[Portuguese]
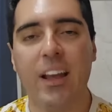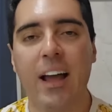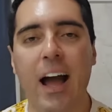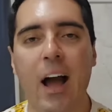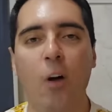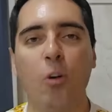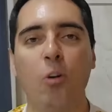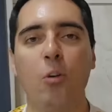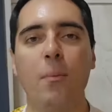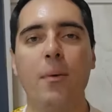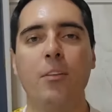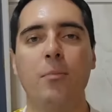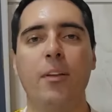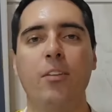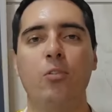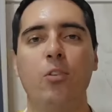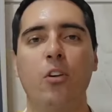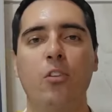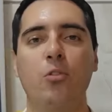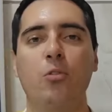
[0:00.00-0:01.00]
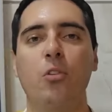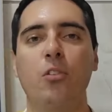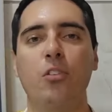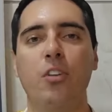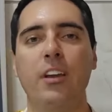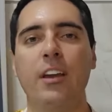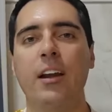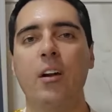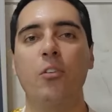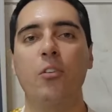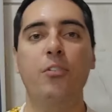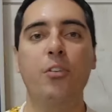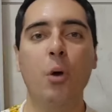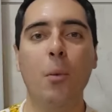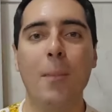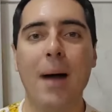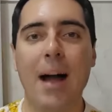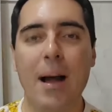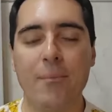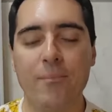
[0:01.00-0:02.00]
algumas pessoas conseguiram
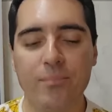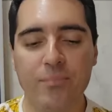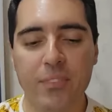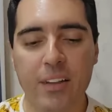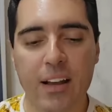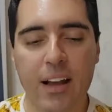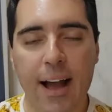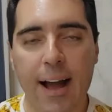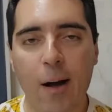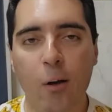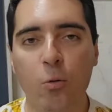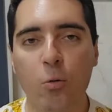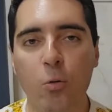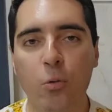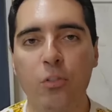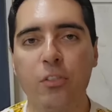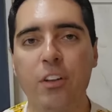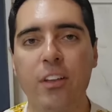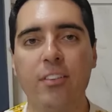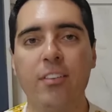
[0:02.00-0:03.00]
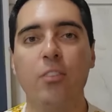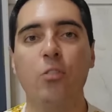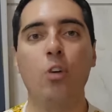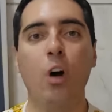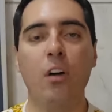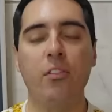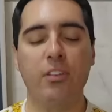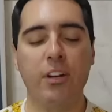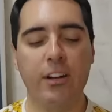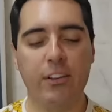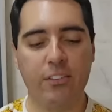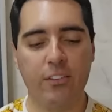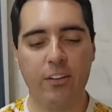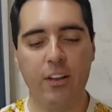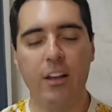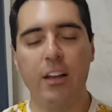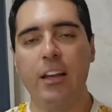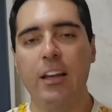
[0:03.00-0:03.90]
filmar alguns desses OVNIs.